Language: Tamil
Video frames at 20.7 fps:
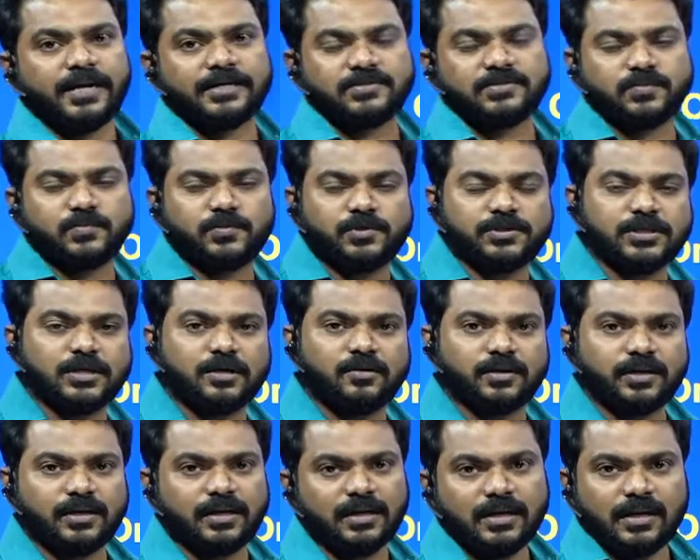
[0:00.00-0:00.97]
மேக்ஸிமம் முடிஞ்ச
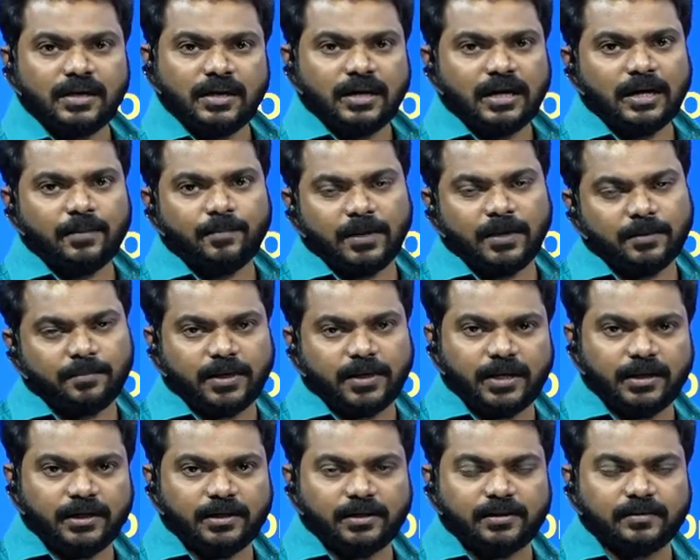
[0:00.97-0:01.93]
அளவுக்கு அப்ளை
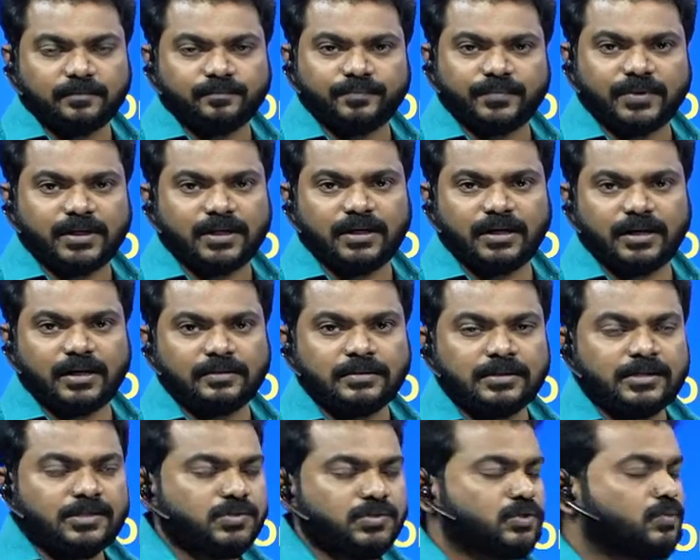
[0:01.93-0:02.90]
பண்ணிக்கோங்க கிளியரா
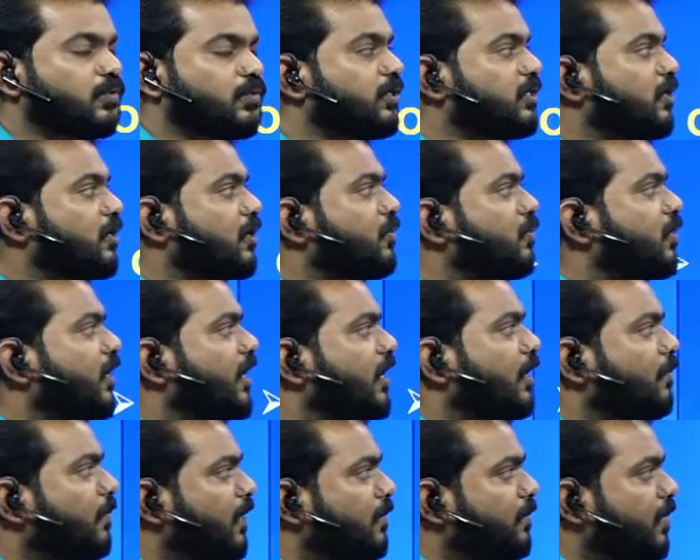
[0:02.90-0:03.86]
ஸோ முடிஞ்சதுக்கு முன்னாடி
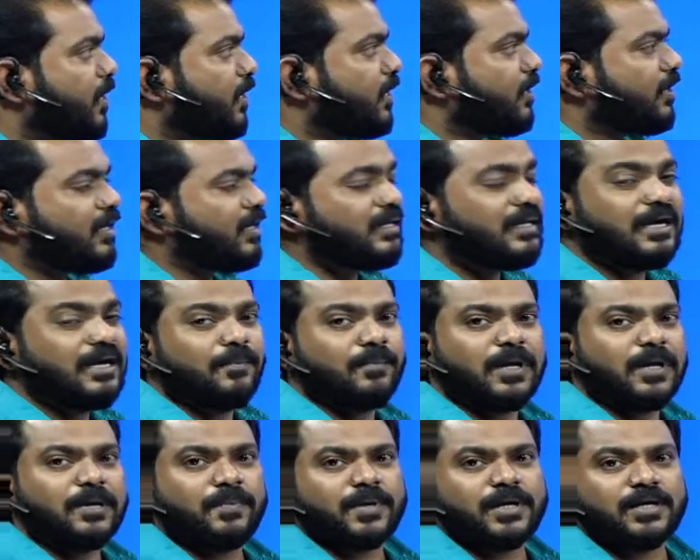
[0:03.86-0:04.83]
அப்ளை பண்ணிக்கோங்க நீங்கள்
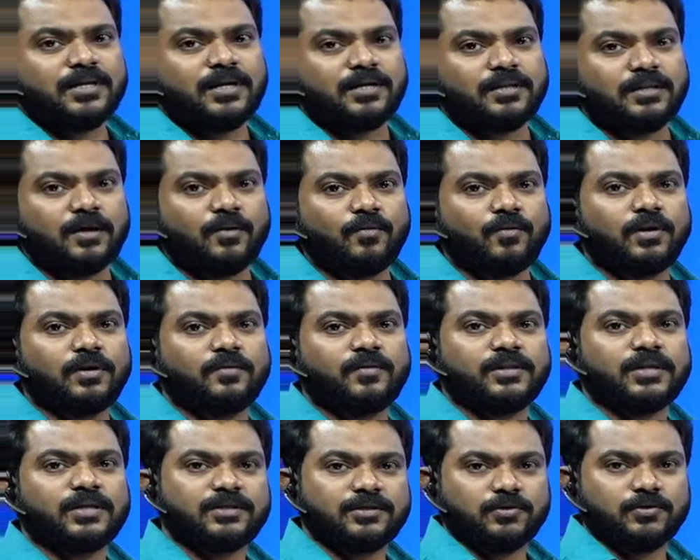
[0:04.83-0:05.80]
அப்ளை பண்ணதுலேருந்து தான் உங்களுக்கு
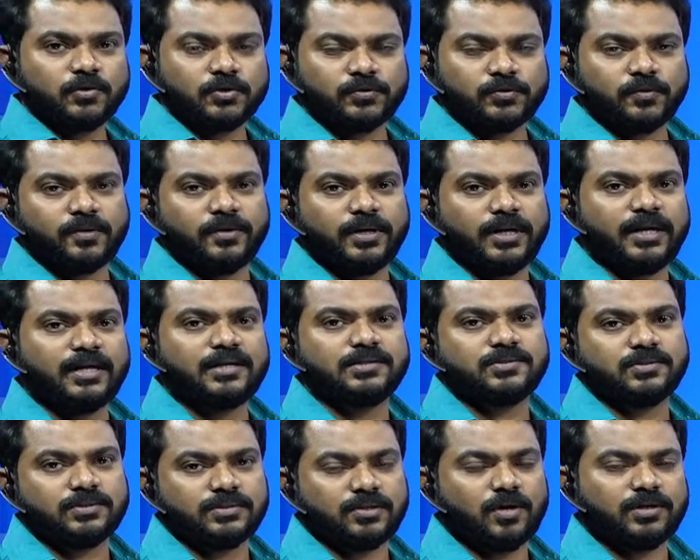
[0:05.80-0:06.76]
வந்து அந்த ஜோஸ் வரும் இல்லையா
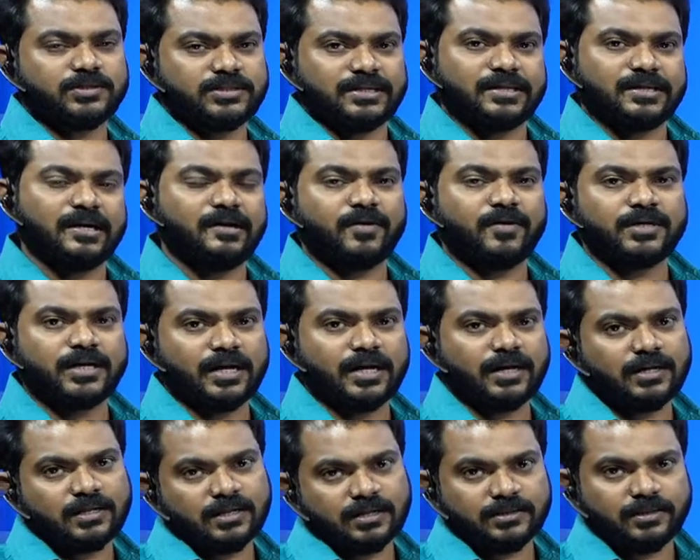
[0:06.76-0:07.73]
ஸோ நான் ஜென்ரலாக
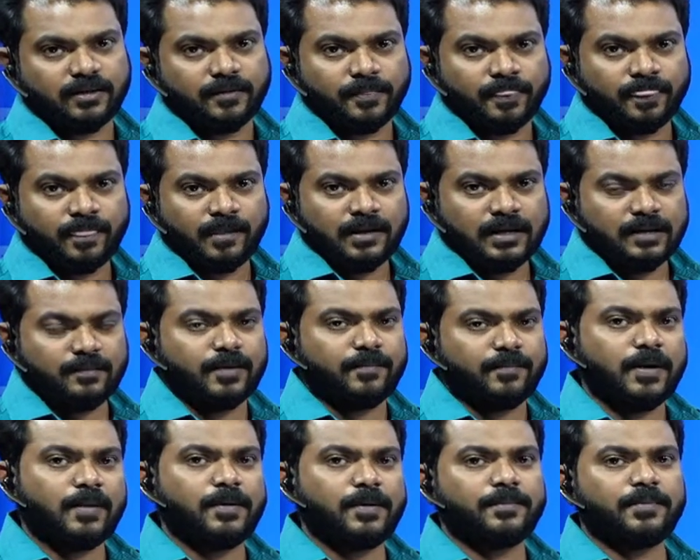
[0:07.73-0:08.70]
நடக்கிறது தான் நம்ம
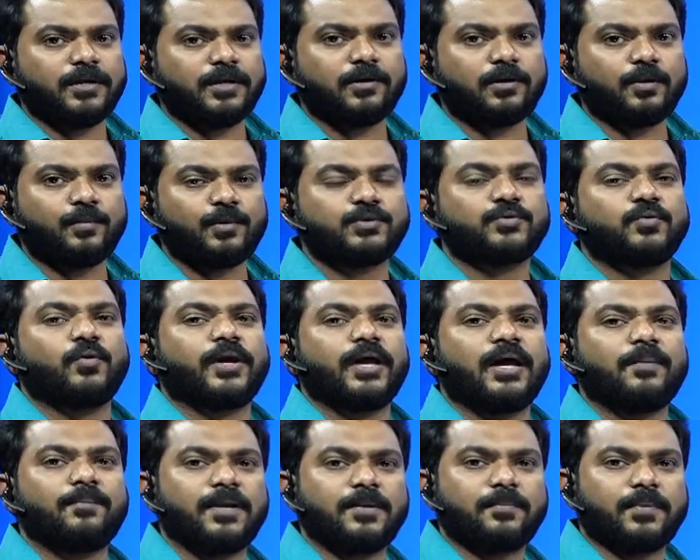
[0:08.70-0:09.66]
எப்போ அப்ளை பண்ணியிருக்கோமோ ஓகே
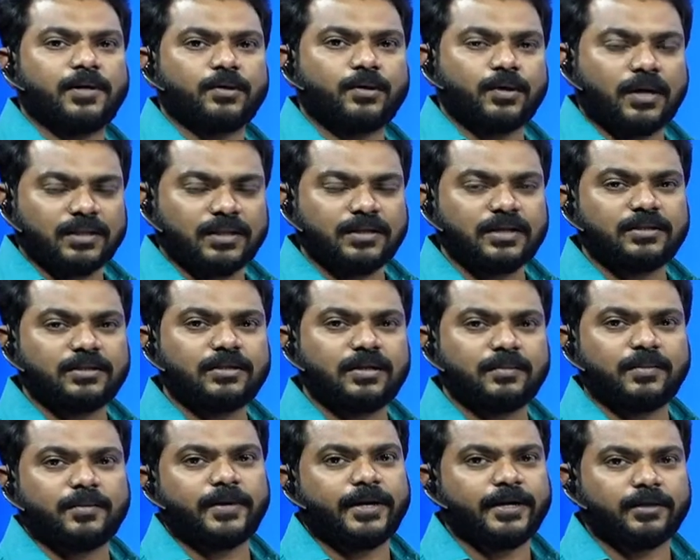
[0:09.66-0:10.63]
அப்ளை பண்ணிட்டோம் அதுலேருந்து
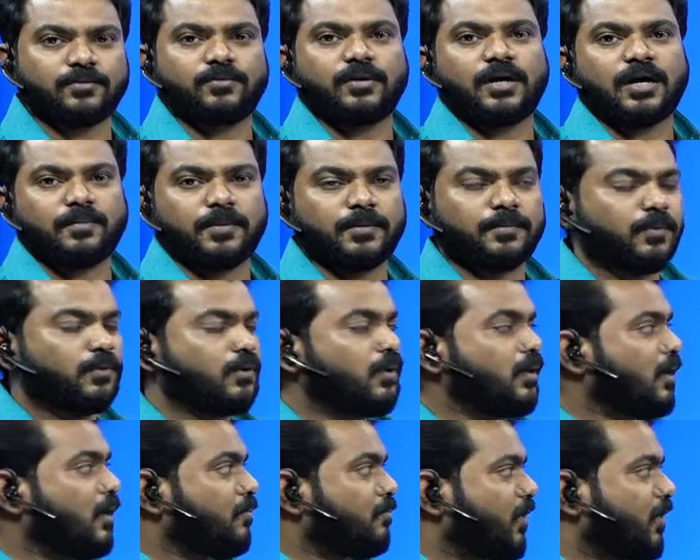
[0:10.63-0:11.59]
நம்ம படிக்கணும்னு ஆரம்பிப்போம்
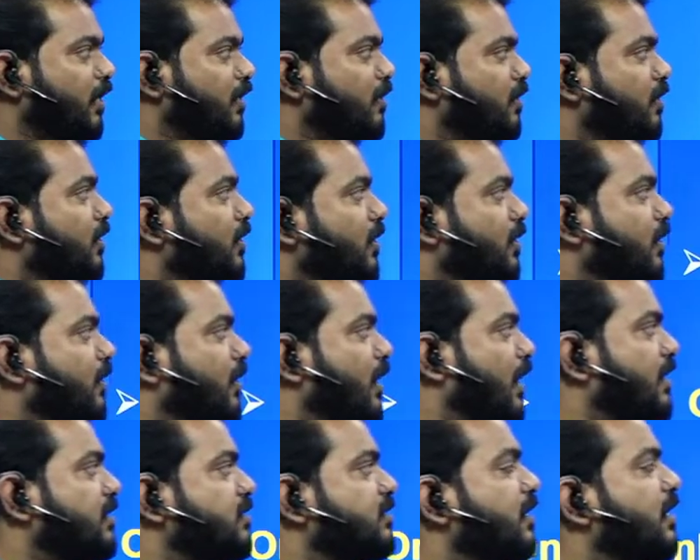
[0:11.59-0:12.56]
பட் நீங்கள்
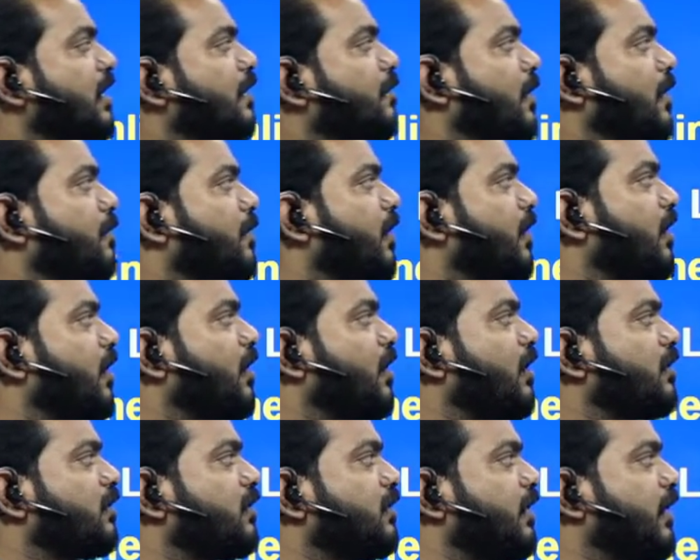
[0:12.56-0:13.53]
லாஸ்ட் டேட்டில் அப்ளை
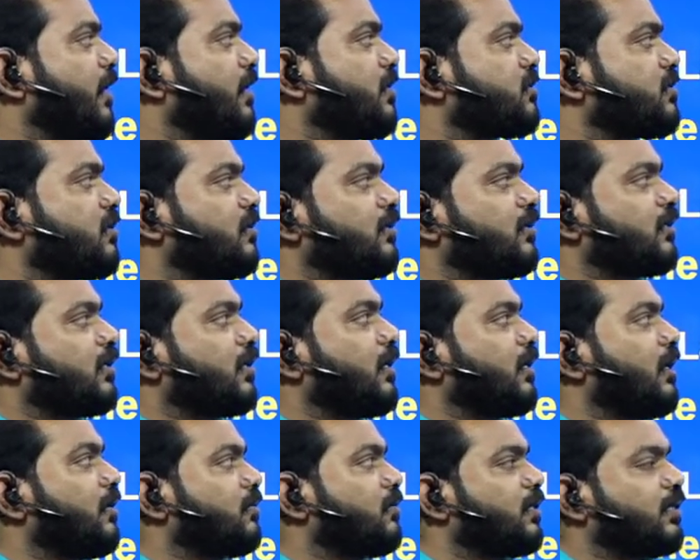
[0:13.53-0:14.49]
பண்ணுறீங்கன்னா இந்த டேட்ஸில் இந்த
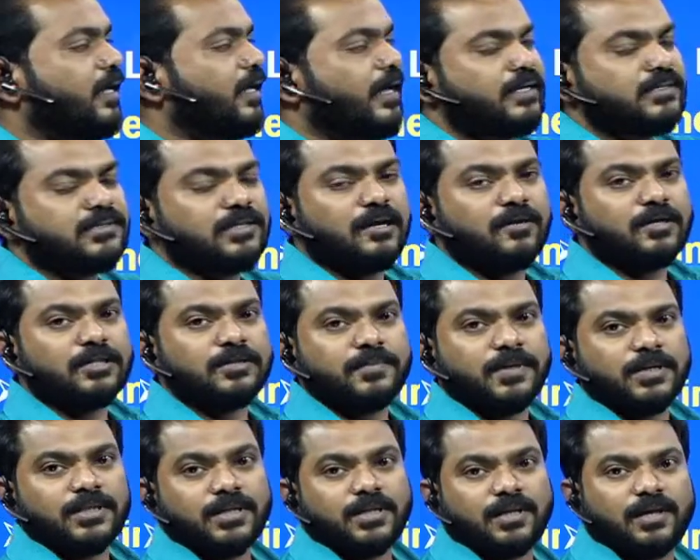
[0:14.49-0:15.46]
இந்த டேஸ்லாம் வந்து
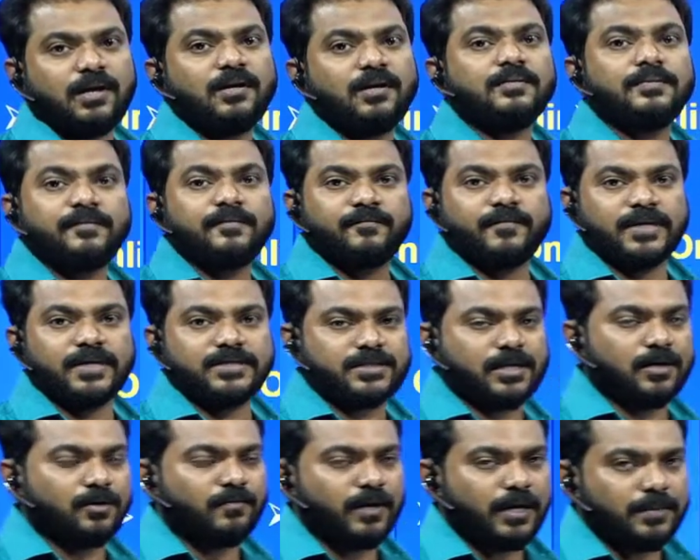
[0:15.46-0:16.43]
பார்த்தீங்கன்னா
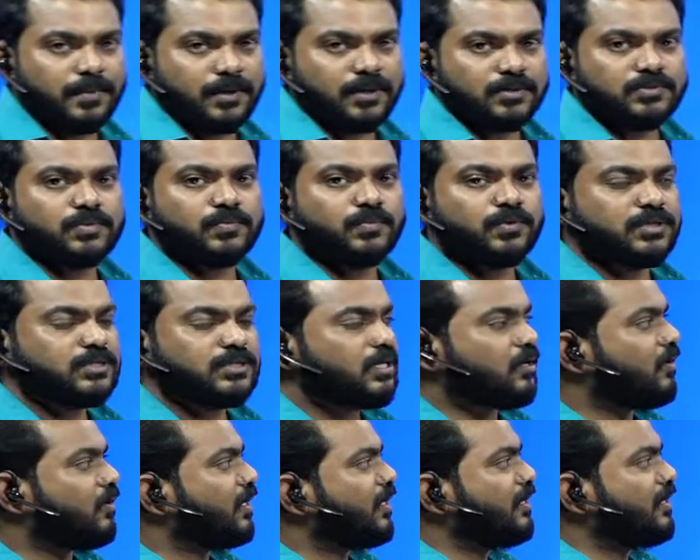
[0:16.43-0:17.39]
வேஸ்ட் ஆகும் வாய்ப்பு இருக்குது ஸோ முடிஞ்ச
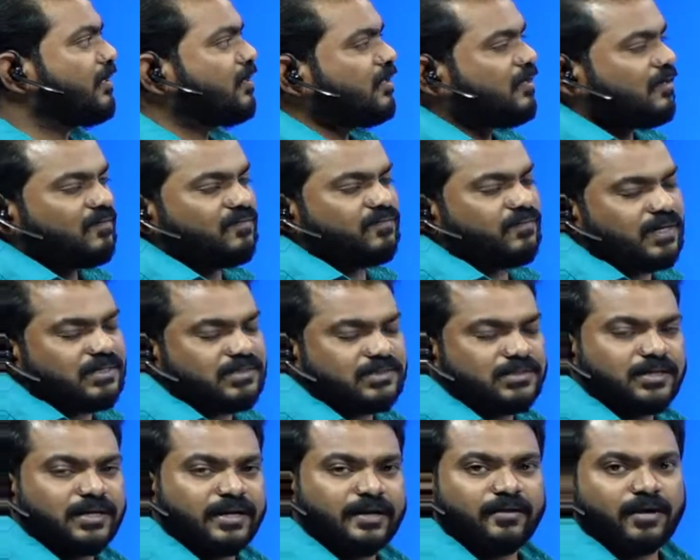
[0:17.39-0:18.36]
அளவுக்கு
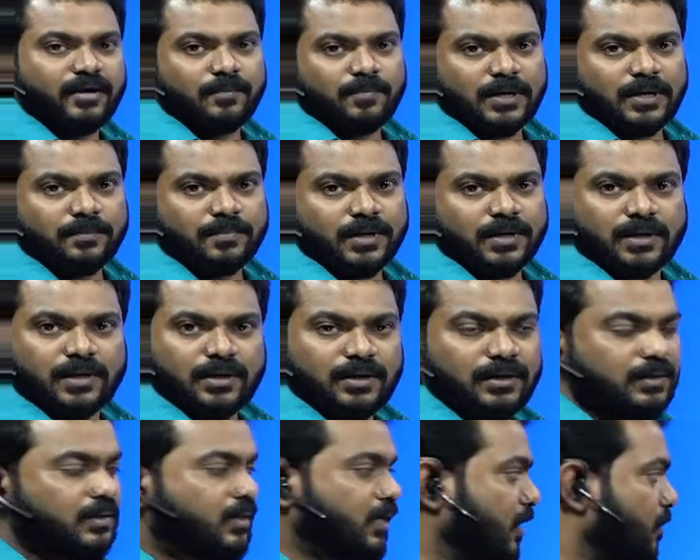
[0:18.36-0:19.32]
ஃபர்ஸ்ட் டேயே அப்ளை பண்ண
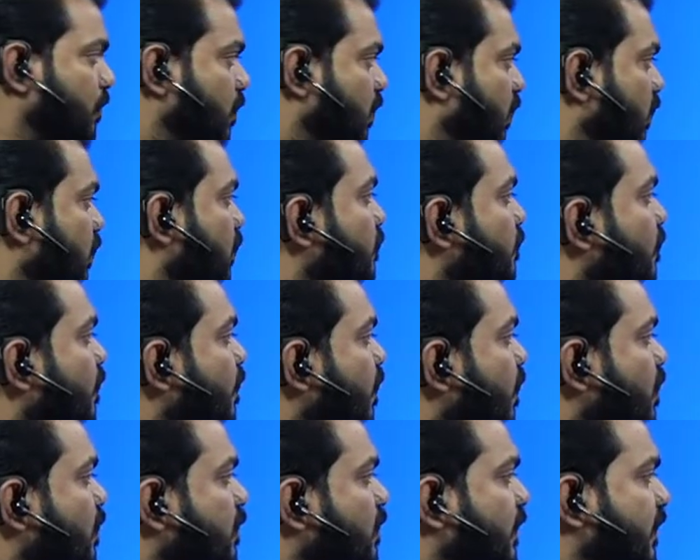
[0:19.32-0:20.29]
ட்ரை பண்ணுங்க
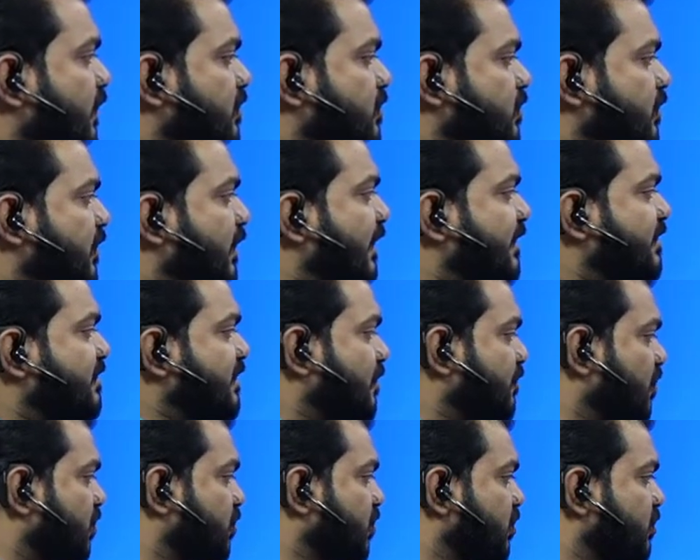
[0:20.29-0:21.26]
நெக்ஸ்ட்
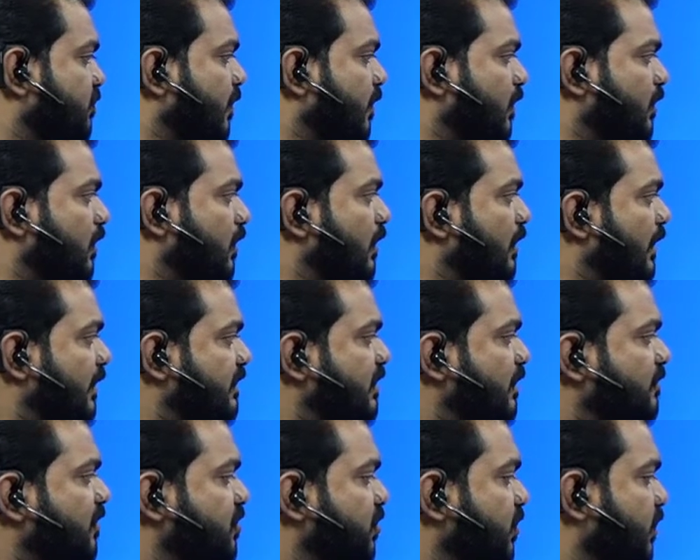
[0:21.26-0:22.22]
எக்ஸாமினேஷன்ஸ் பார்த்துலாம்
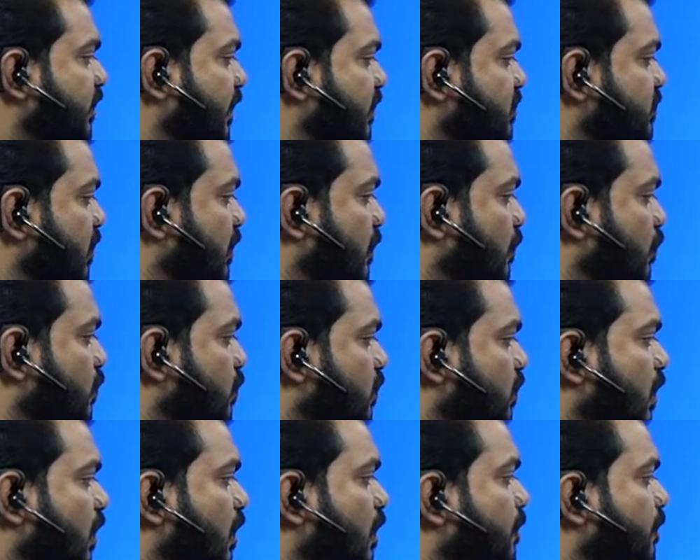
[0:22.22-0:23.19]
எக்ஸாமினேஷன் டேட்ஸ் என்ன
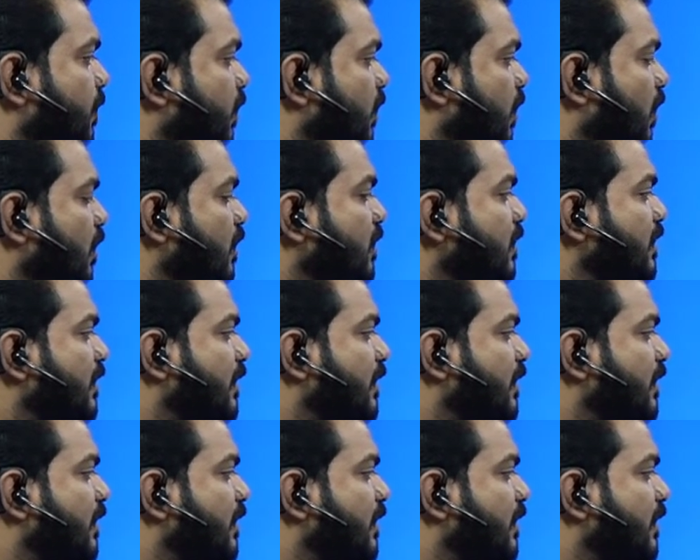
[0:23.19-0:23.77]
கொடுத்துருக்காங்க அப்படின்னா